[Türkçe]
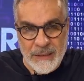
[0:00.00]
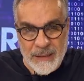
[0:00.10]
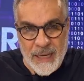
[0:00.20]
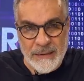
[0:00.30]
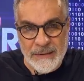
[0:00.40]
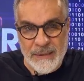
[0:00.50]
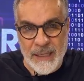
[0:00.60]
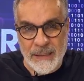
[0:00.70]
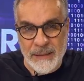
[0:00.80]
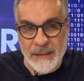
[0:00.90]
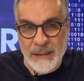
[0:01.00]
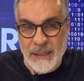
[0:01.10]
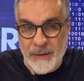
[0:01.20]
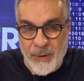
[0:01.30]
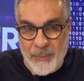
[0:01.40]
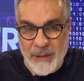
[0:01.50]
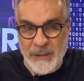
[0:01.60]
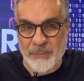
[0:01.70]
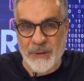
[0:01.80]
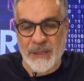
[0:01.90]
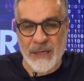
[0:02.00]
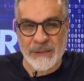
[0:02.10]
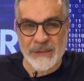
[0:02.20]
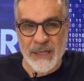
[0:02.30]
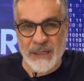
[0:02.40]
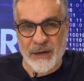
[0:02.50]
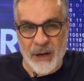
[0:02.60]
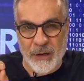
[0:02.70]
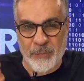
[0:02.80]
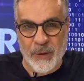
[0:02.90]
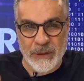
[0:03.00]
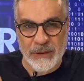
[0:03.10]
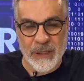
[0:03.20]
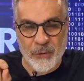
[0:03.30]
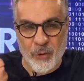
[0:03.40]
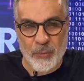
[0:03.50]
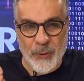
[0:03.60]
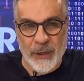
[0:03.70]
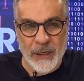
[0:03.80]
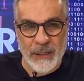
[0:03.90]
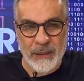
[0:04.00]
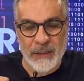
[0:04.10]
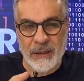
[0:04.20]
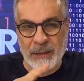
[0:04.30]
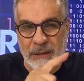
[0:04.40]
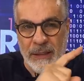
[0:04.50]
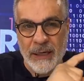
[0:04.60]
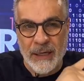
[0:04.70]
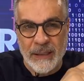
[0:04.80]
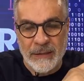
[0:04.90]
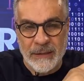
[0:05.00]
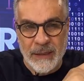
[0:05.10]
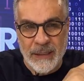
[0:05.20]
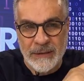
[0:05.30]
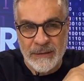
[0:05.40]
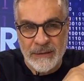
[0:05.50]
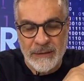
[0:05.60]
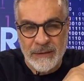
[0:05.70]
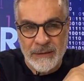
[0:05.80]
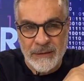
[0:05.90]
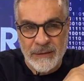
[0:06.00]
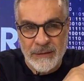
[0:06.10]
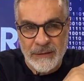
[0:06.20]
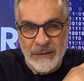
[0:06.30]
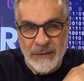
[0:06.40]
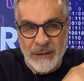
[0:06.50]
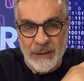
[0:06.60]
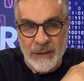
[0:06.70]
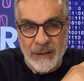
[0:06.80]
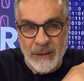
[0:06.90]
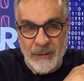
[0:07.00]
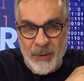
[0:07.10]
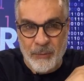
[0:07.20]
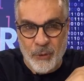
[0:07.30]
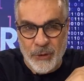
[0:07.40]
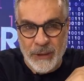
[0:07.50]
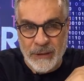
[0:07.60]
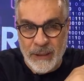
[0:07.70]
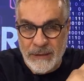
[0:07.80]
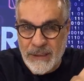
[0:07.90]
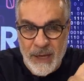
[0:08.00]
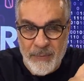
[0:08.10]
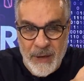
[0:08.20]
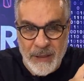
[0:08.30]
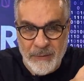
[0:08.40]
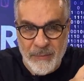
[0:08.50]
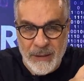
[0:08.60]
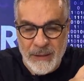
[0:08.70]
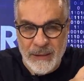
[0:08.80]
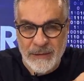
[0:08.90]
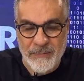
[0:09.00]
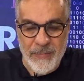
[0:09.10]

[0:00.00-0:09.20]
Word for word: gençler, İmam Hatipli gençler AK Parti'den koparak nereye gittiler? Ee, İmamoğlu'na gittiler, CHP'ye gitmediler.